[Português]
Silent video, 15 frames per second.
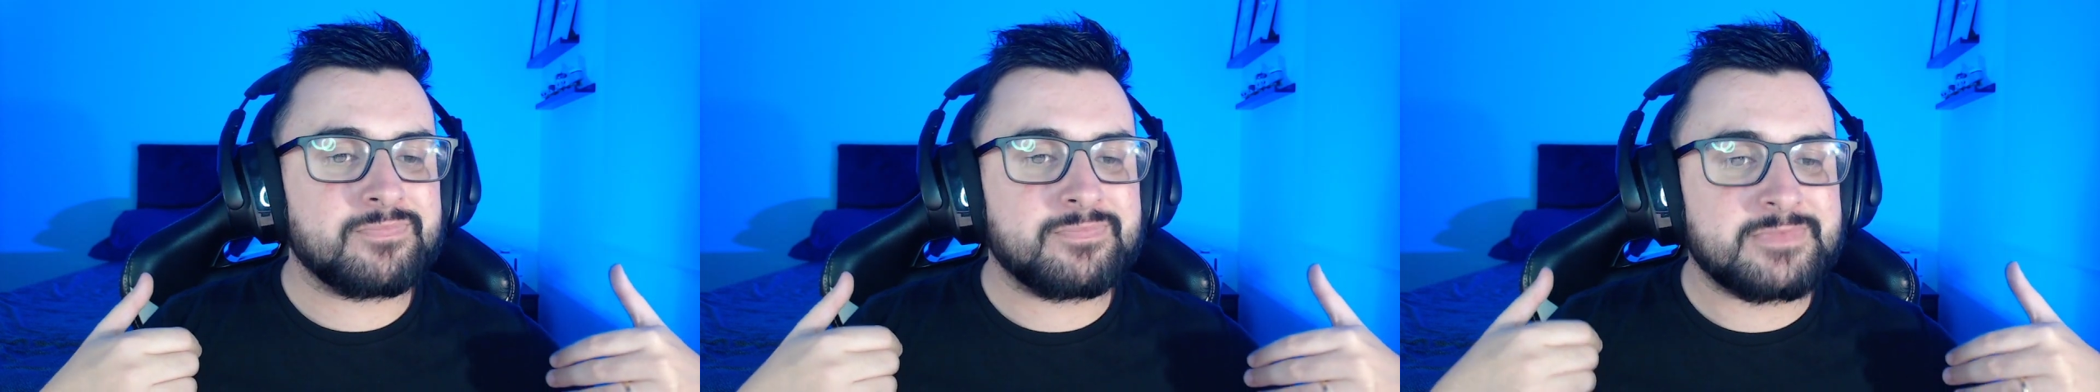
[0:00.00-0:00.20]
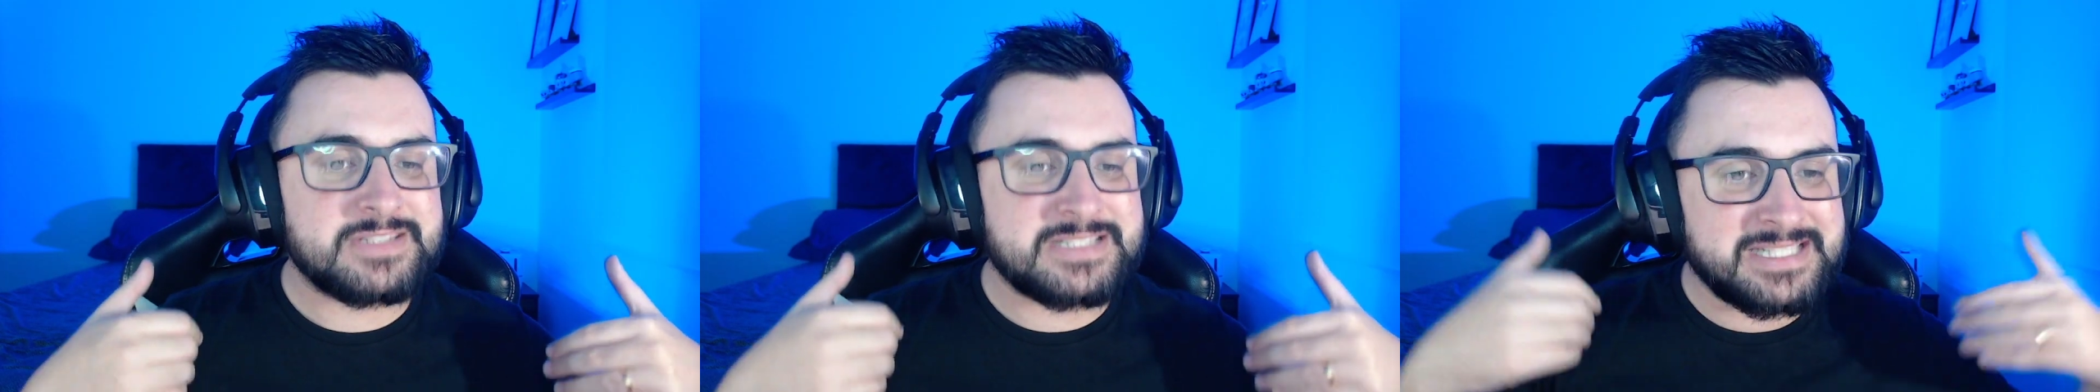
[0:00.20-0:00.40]

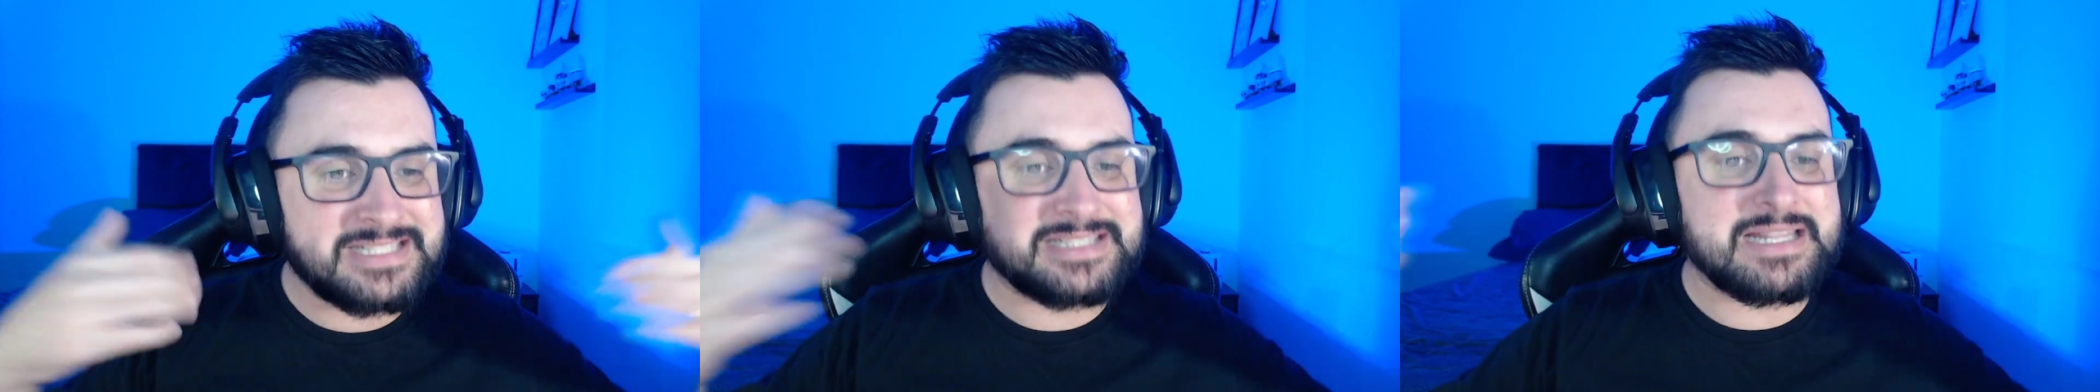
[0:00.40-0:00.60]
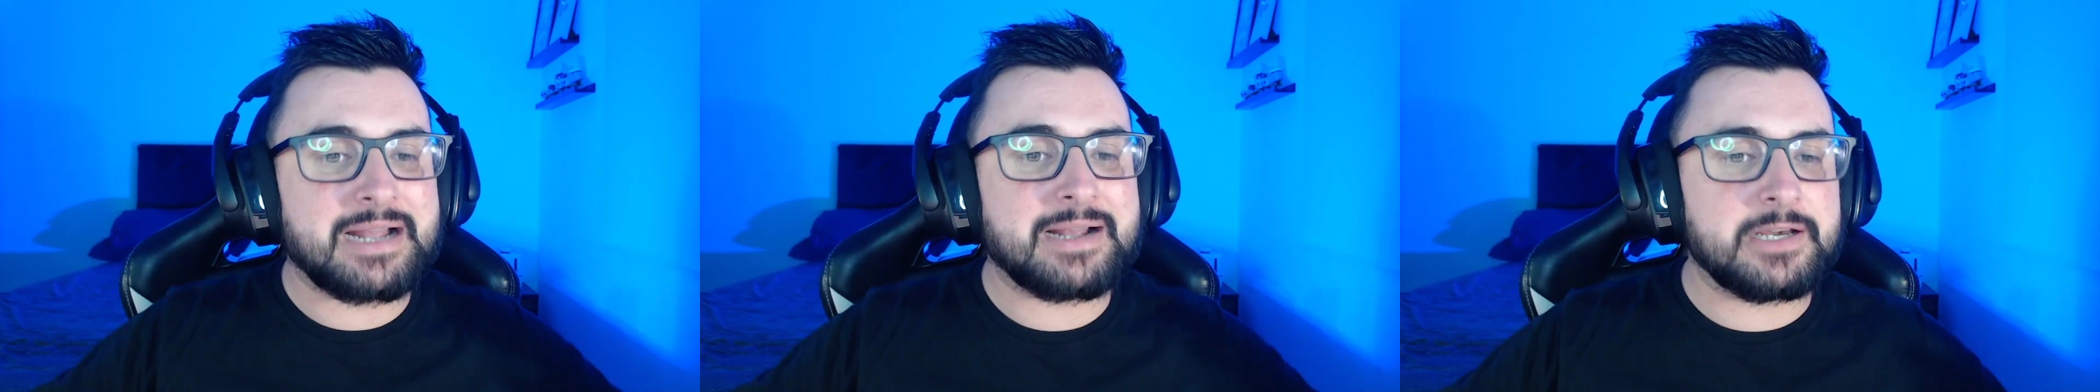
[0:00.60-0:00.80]
se
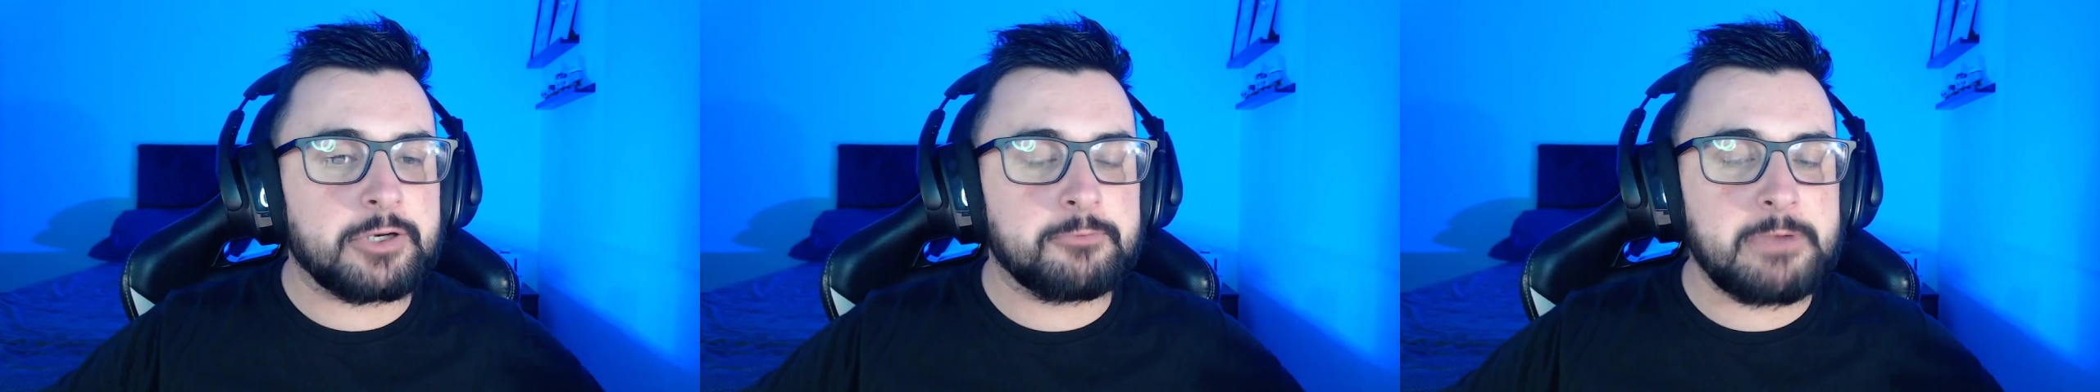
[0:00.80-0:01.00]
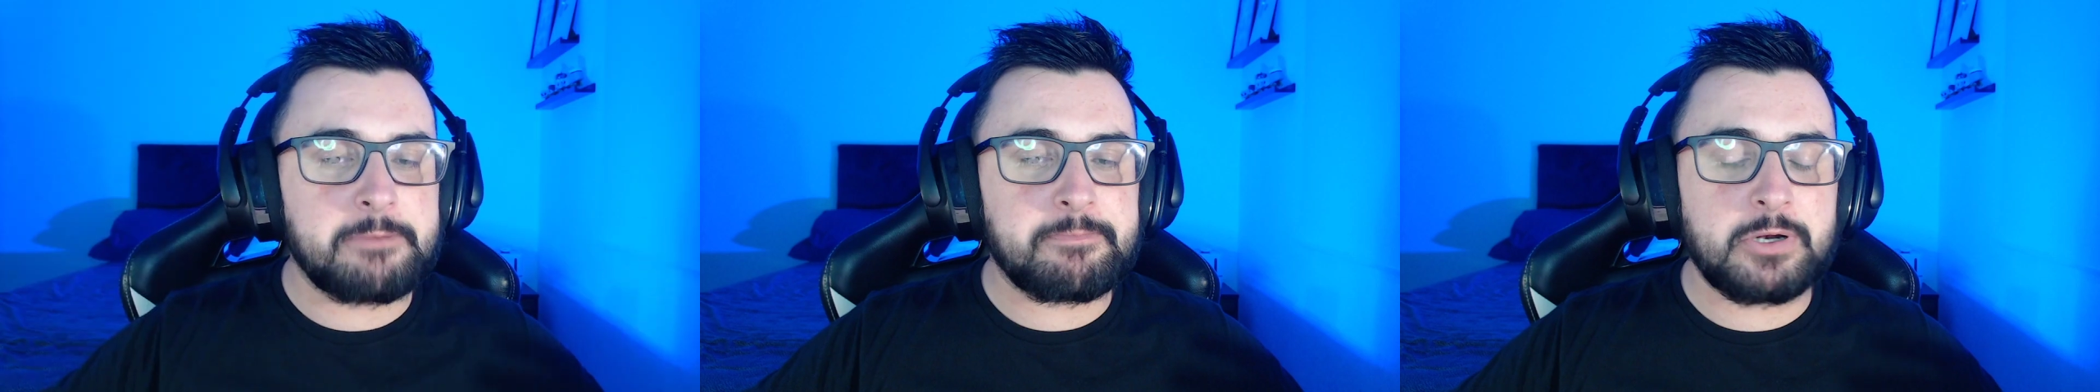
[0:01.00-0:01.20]

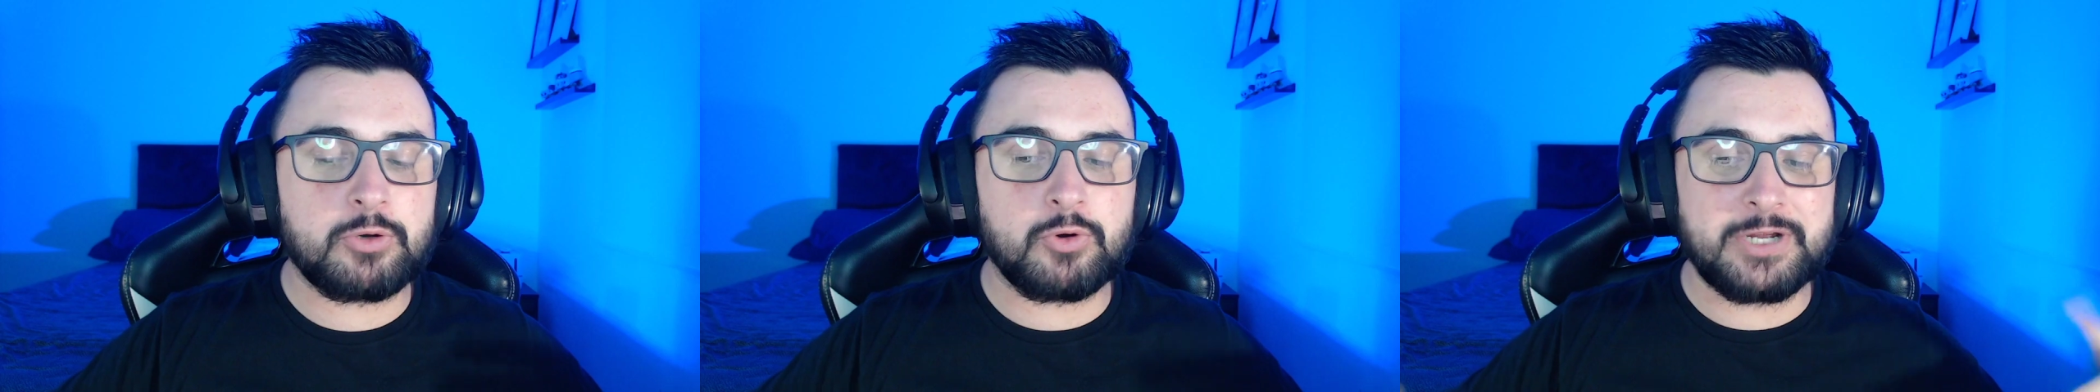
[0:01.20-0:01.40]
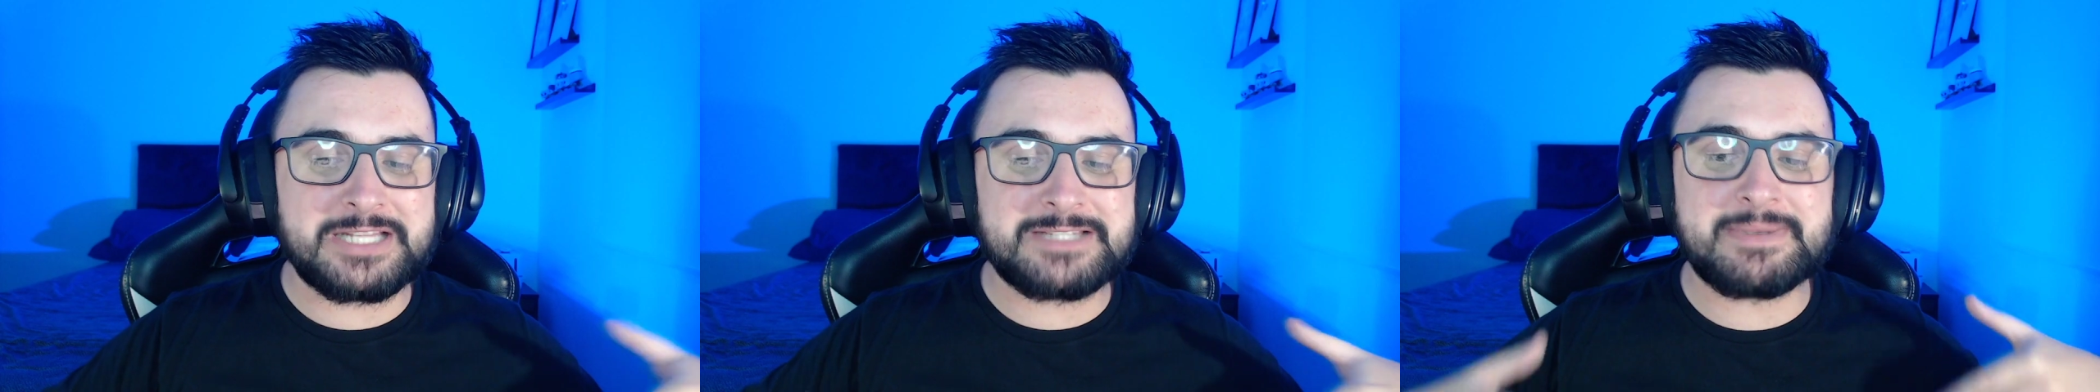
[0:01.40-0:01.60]
destacando bem pelo
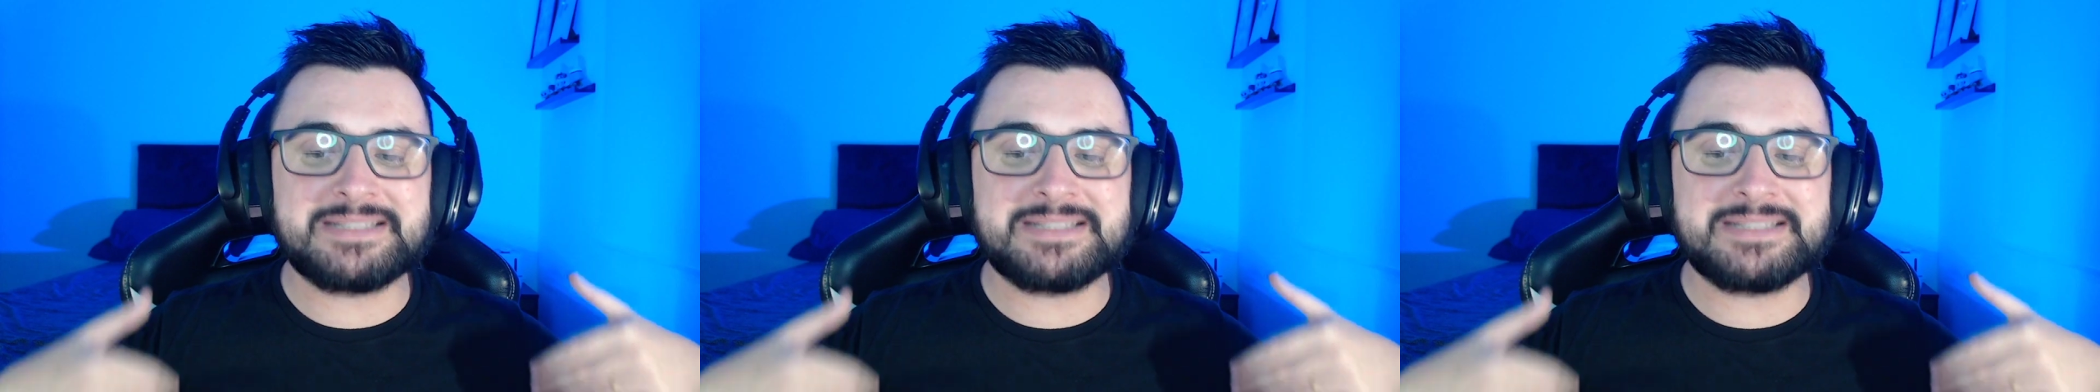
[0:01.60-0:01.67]
Corinthians,